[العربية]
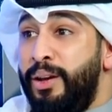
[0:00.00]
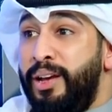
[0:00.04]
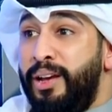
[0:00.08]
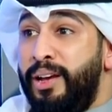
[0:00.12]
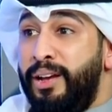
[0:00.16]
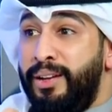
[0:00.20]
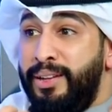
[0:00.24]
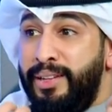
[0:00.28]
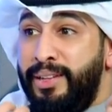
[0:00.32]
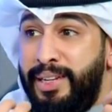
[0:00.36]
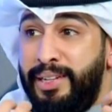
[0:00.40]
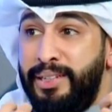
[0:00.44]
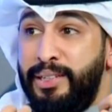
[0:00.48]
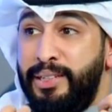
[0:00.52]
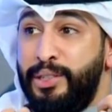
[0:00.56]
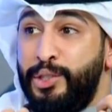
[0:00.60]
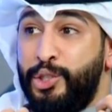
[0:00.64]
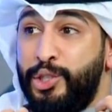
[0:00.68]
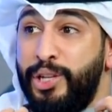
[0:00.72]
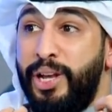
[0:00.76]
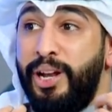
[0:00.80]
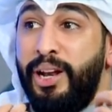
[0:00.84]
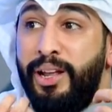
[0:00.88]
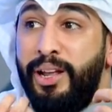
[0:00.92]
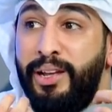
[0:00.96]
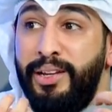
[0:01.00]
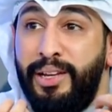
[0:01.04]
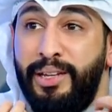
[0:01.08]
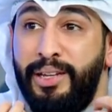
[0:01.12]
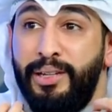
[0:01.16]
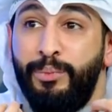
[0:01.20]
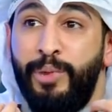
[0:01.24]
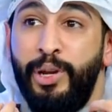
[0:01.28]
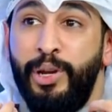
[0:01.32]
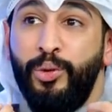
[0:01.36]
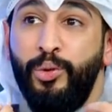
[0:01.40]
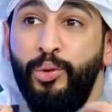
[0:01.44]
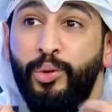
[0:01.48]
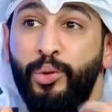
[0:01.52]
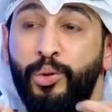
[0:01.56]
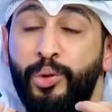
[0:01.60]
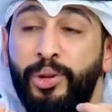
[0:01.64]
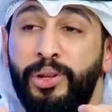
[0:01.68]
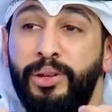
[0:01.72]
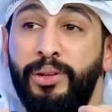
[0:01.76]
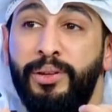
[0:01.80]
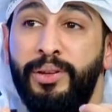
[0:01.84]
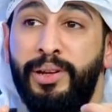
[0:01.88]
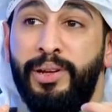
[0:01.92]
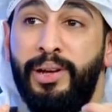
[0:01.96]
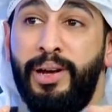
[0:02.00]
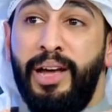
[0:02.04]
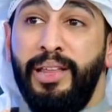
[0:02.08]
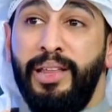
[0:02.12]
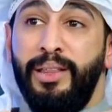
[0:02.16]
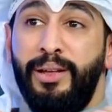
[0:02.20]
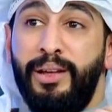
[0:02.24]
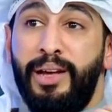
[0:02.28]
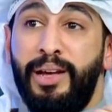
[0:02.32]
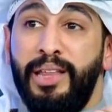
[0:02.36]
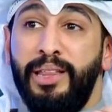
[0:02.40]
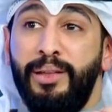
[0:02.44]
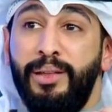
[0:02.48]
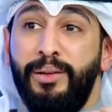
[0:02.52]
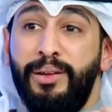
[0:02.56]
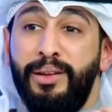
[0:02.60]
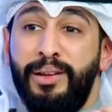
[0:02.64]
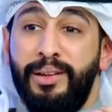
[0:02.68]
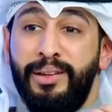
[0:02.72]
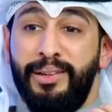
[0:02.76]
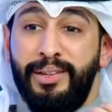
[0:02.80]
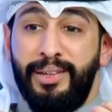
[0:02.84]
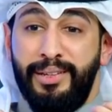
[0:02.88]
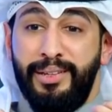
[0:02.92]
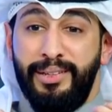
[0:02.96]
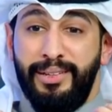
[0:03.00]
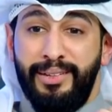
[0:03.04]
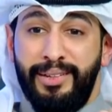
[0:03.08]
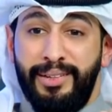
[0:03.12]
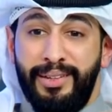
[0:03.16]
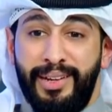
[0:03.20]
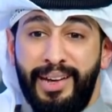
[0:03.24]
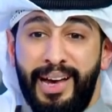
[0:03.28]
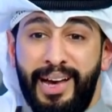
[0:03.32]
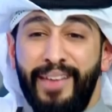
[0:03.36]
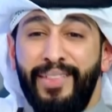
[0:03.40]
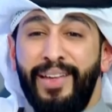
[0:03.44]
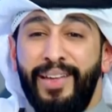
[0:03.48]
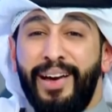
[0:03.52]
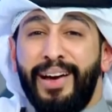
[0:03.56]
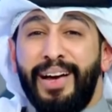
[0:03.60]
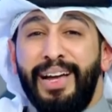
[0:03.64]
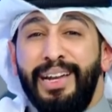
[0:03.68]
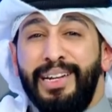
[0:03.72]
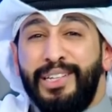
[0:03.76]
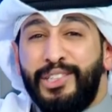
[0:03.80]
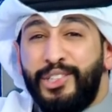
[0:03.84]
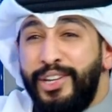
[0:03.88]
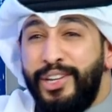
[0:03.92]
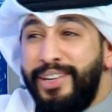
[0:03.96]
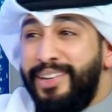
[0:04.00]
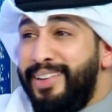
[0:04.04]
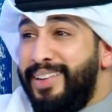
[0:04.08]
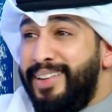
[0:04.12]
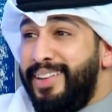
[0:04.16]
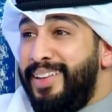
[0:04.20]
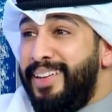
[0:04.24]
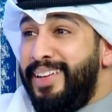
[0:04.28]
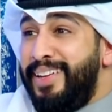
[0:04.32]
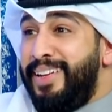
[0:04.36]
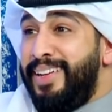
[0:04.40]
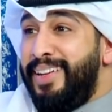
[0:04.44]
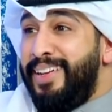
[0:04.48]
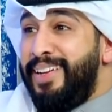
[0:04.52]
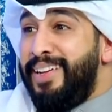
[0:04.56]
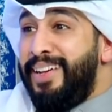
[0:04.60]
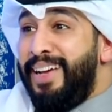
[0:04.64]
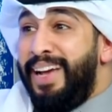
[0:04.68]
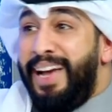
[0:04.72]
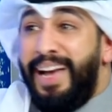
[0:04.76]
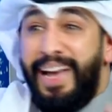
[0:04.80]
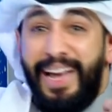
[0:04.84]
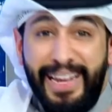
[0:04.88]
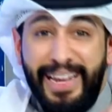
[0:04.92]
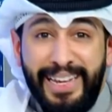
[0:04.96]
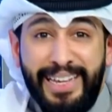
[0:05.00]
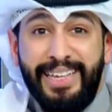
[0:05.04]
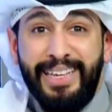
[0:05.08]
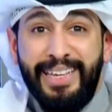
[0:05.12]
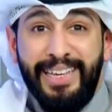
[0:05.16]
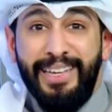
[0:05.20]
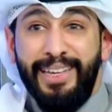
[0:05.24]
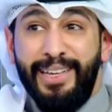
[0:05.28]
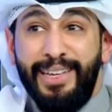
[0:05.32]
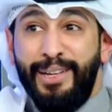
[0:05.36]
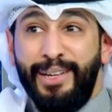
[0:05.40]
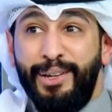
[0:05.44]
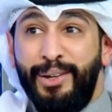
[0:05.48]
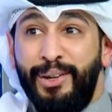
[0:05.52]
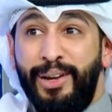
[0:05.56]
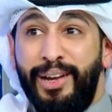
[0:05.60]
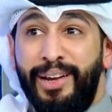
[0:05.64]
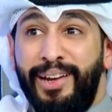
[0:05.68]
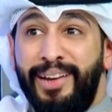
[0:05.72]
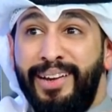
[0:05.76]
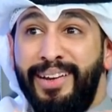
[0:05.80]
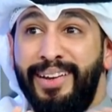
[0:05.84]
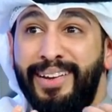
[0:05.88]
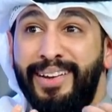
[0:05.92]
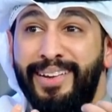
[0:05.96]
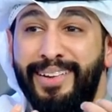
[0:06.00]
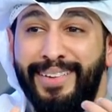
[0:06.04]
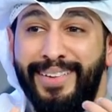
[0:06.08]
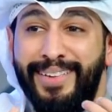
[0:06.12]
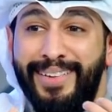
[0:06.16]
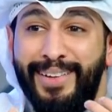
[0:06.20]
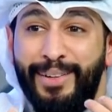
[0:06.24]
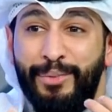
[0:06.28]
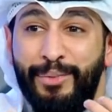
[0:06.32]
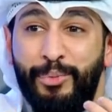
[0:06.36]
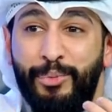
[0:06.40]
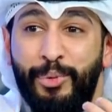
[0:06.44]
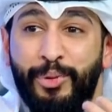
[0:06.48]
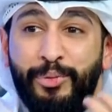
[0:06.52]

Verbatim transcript: يعني ان شاء الله يعني ما يقولوا لي هذا هذا يعني هذا اقل شيء حقك حقي حقك آه،